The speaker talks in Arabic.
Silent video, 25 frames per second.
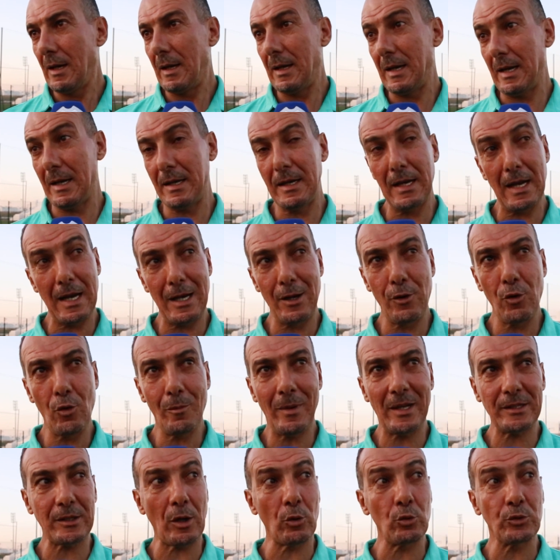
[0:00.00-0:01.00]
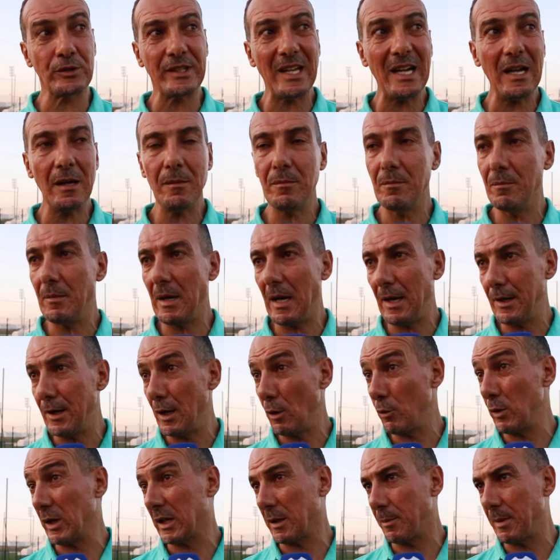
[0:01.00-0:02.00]
لان اليوم عطاو دعم
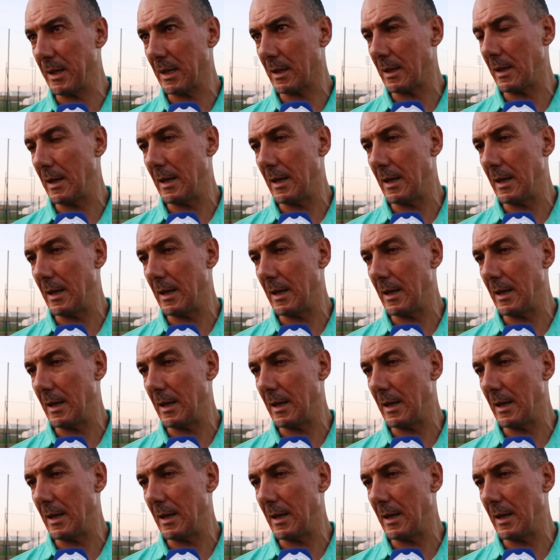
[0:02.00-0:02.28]
معنوي كبير